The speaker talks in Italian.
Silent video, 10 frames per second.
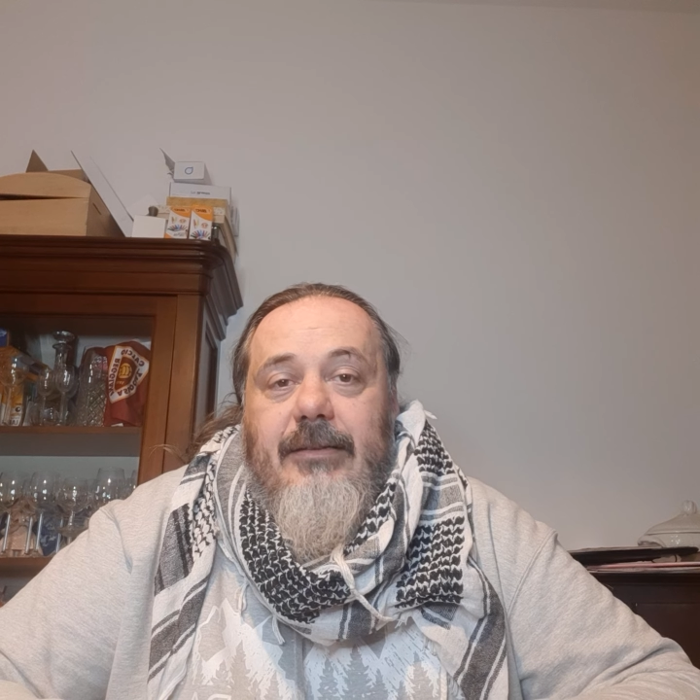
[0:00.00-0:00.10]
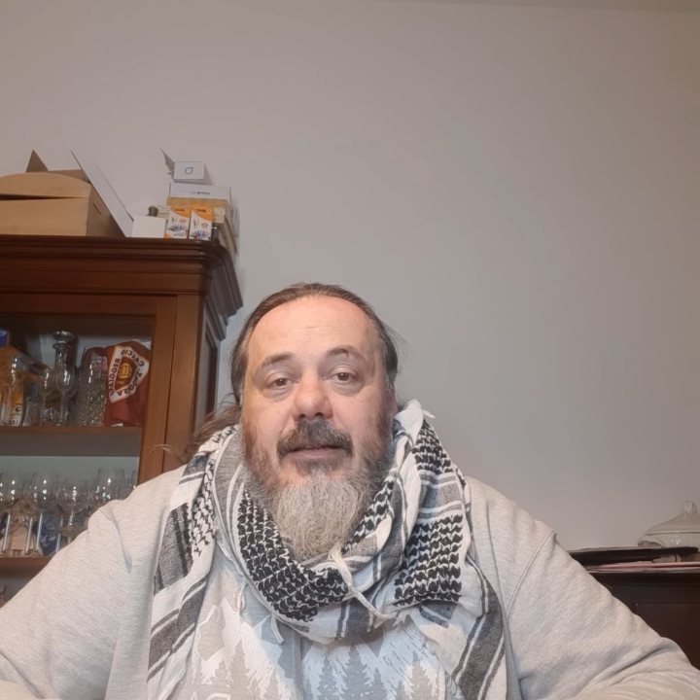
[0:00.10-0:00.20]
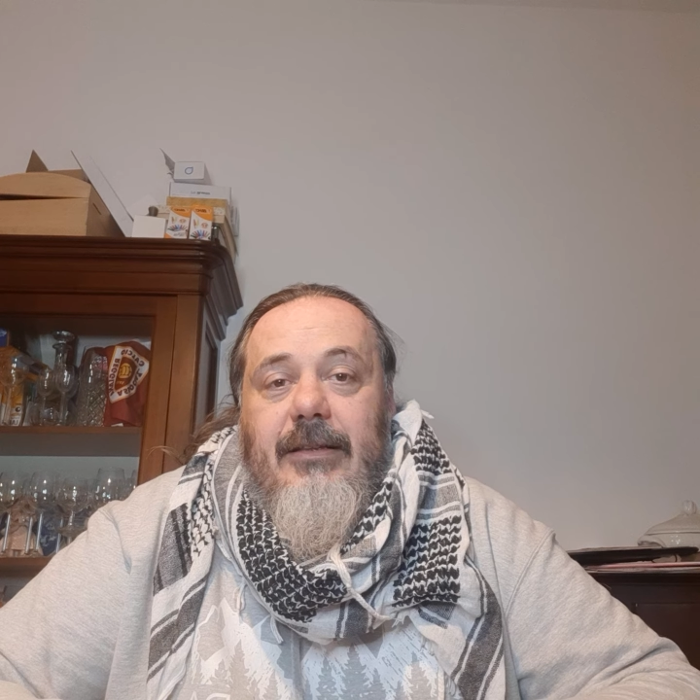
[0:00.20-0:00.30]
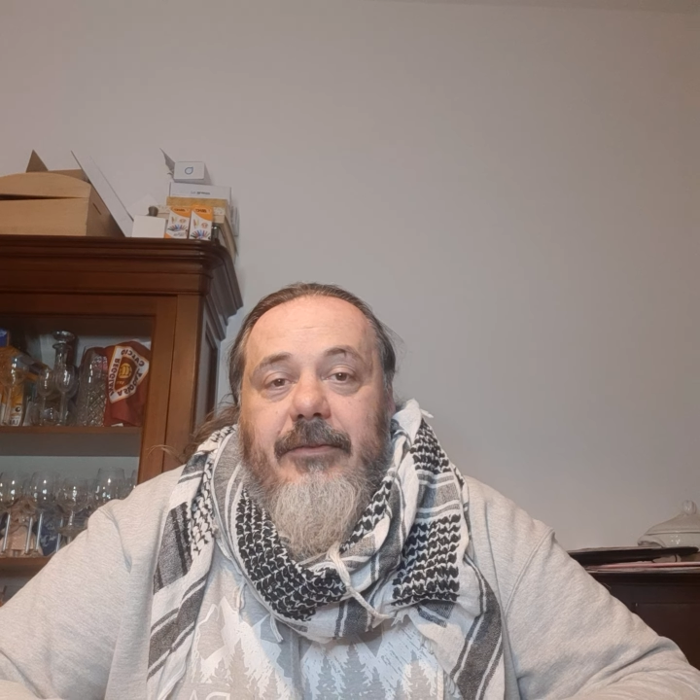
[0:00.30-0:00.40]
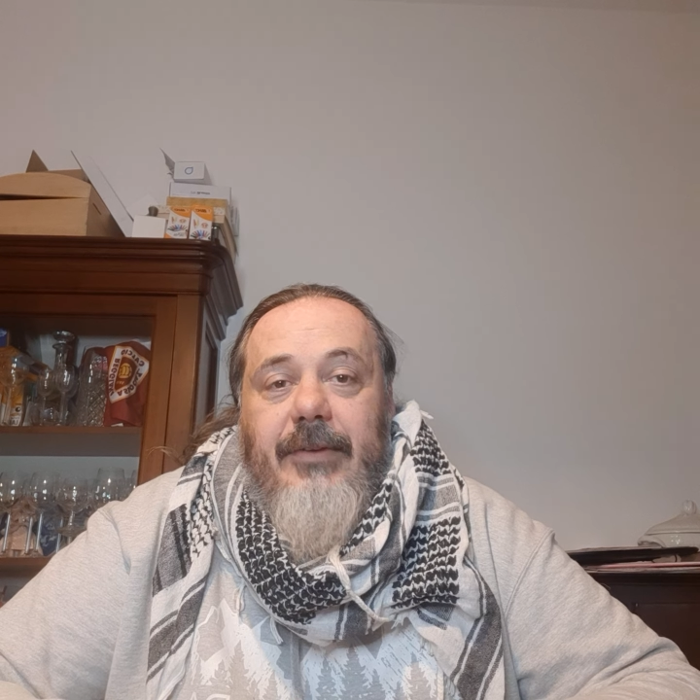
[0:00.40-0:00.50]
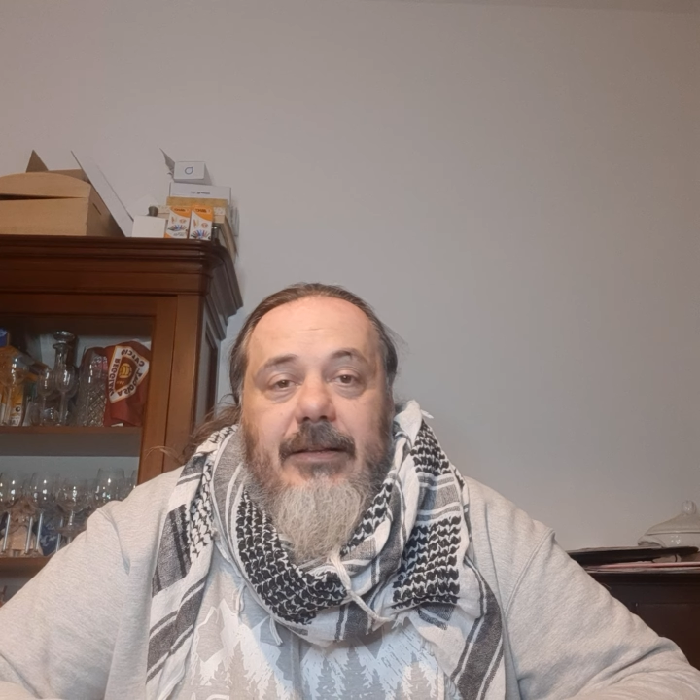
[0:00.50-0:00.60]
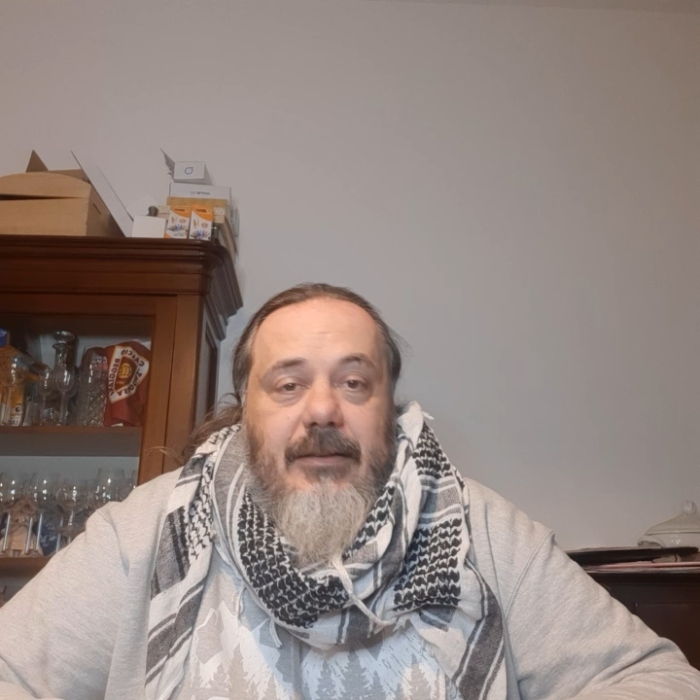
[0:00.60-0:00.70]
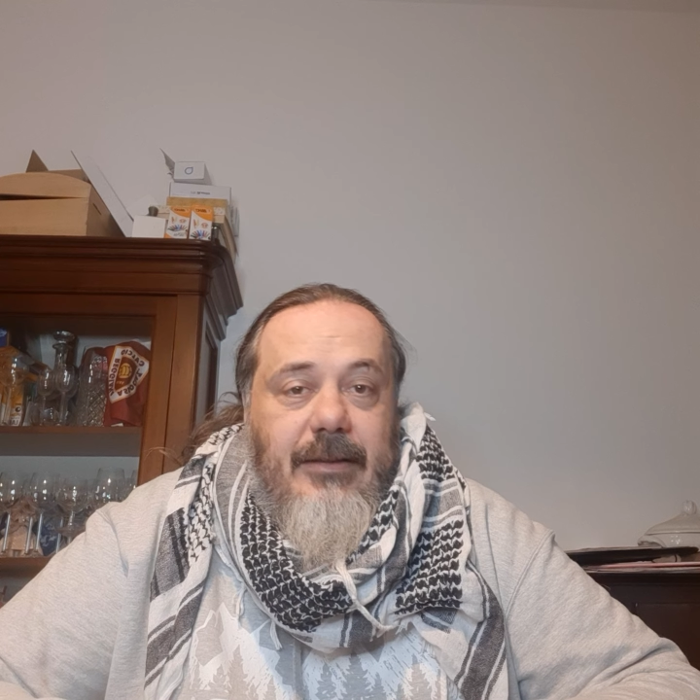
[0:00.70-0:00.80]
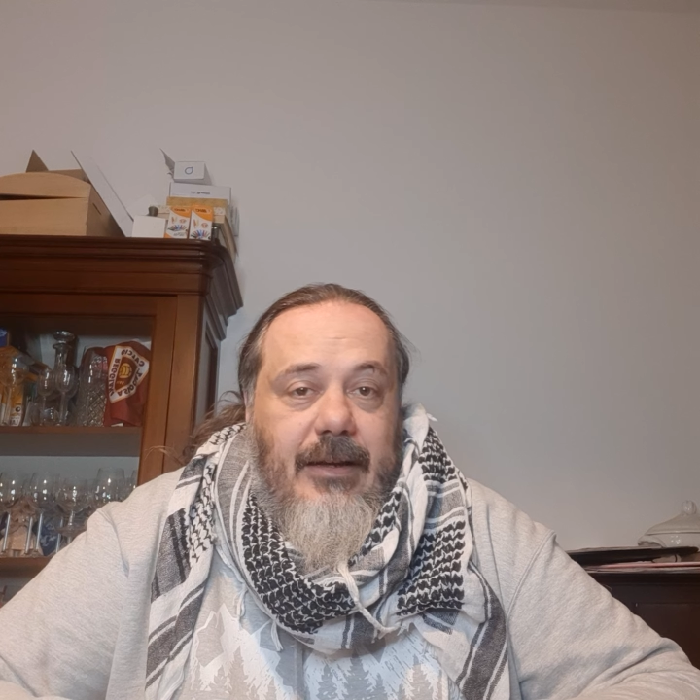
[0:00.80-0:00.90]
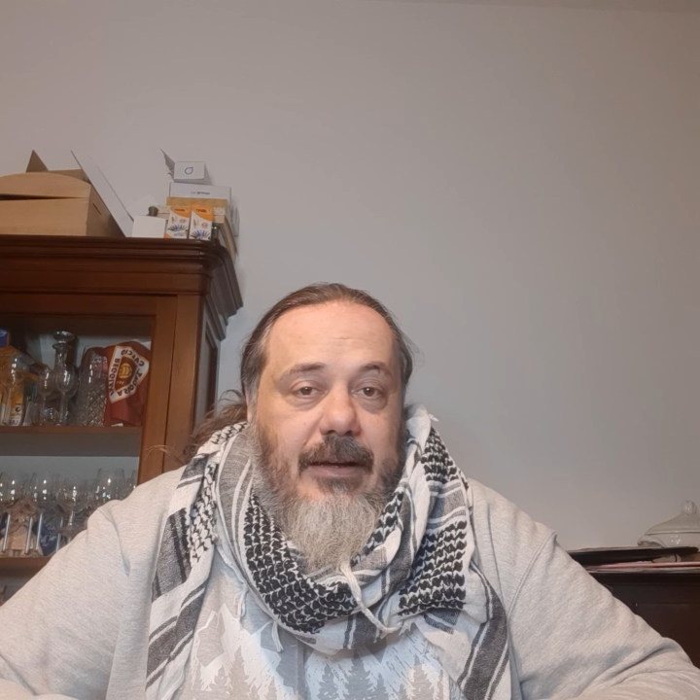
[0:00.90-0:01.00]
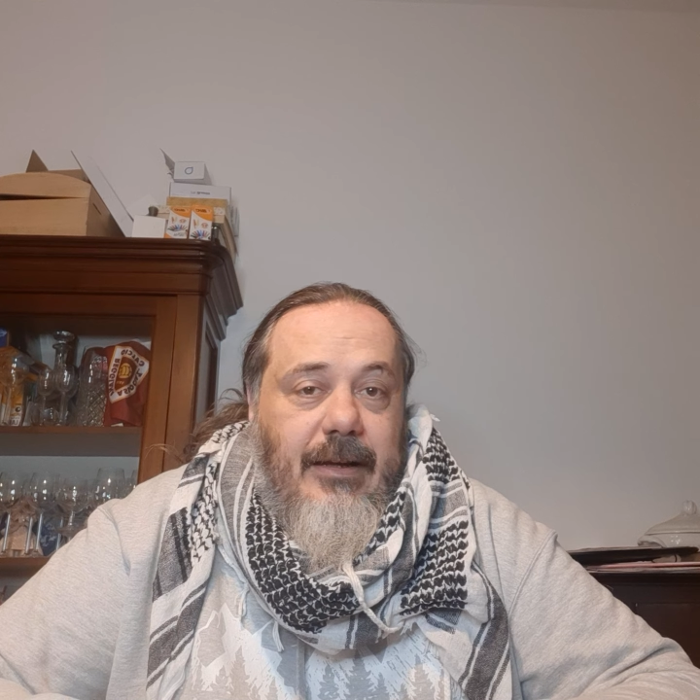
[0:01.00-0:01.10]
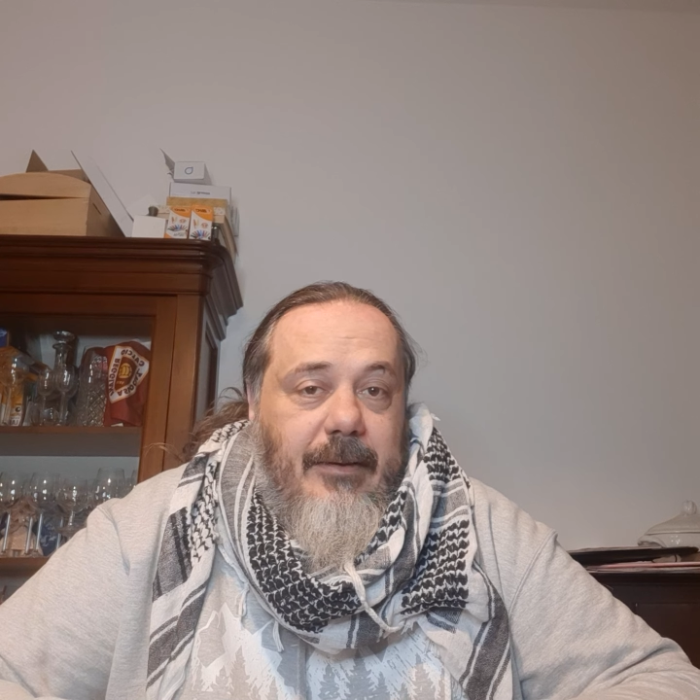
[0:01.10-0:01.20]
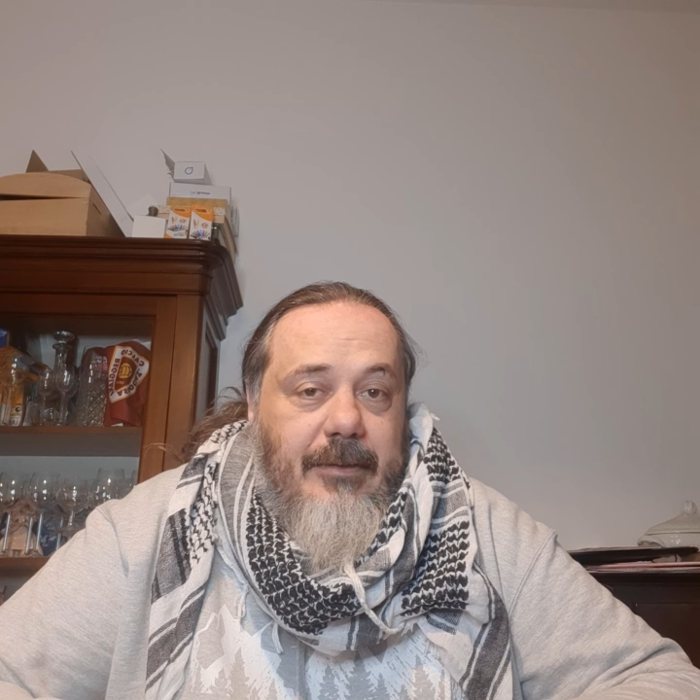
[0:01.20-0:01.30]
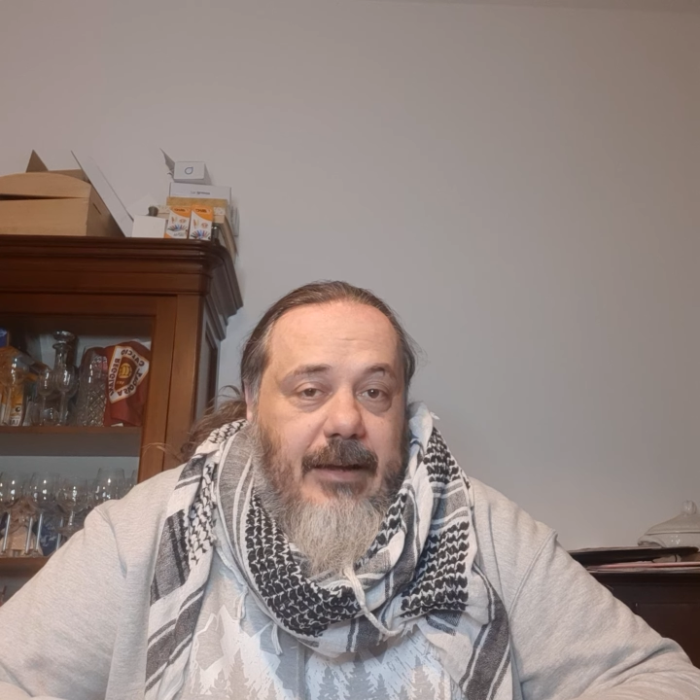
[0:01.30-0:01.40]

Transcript: stata deviata da